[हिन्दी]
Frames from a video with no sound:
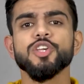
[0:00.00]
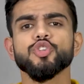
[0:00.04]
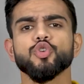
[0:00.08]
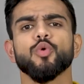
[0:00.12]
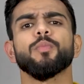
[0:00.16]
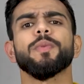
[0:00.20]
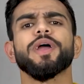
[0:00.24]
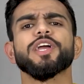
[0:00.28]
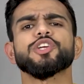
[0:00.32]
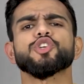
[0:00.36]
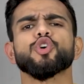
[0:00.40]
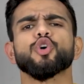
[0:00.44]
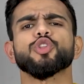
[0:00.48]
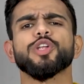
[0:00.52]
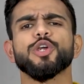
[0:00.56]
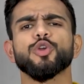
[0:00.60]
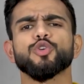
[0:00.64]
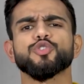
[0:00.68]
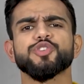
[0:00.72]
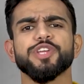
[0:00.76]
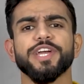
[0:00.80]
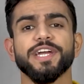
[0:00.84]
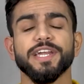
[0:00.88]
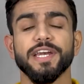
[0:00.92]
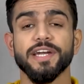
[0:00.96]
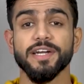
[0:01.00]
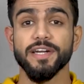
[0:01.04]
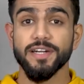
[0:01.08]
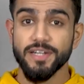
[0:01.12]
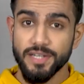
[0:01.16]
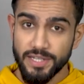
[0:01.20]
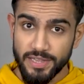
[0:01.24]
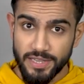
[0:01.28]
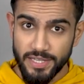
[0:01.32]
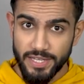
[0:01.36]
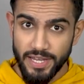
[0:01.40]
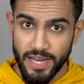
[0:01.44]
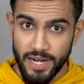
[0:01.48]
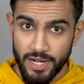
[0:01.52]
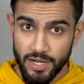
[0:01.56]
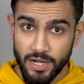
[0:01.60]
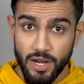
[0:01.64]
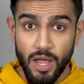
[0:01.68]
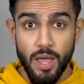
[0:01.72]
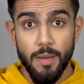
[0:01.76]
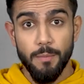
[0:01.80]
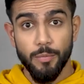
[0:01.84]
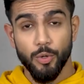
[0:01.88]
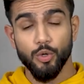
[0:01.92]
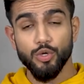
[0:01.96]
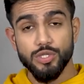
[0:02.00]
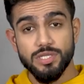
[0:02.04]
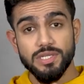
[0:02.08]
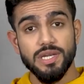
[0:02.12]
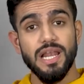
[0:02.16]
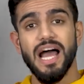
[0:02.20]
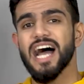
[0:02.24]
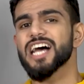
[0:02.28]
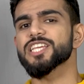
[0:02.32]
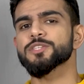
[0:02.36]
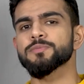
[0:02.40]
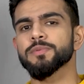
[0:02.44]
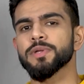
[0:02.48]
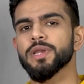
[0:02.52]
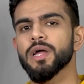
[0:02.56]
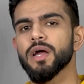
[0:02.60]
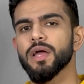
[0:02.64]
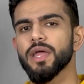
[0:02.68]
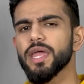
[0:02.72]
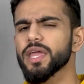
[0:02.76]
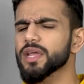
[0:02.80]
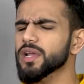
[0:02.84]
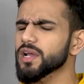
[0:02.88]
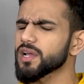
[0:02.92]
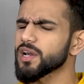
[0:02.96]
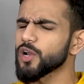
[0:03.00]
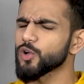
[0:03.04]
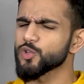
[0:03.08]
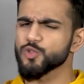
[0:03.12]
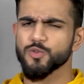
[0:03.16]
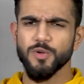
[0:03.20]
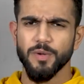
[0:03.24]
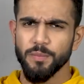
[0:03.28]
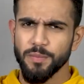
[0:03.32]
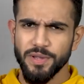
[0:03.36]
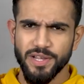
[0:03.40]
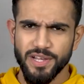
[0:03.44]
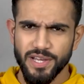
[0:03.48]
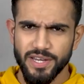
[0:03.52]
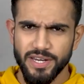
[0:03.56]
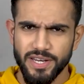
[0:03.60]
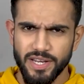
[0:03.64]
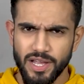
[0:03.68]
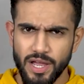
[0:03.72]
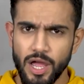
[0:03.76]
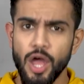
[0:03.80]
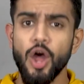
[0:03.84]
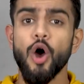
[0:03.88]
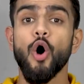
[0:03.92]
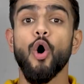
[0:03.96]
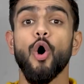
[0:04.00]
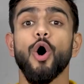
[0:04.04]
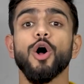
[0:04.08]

सो मेक श्योर दैट यू स्टे कनेक्टेड टिल द एंड बिकॉज लास्ट में ना एक अनाउंसमेंट भी करी है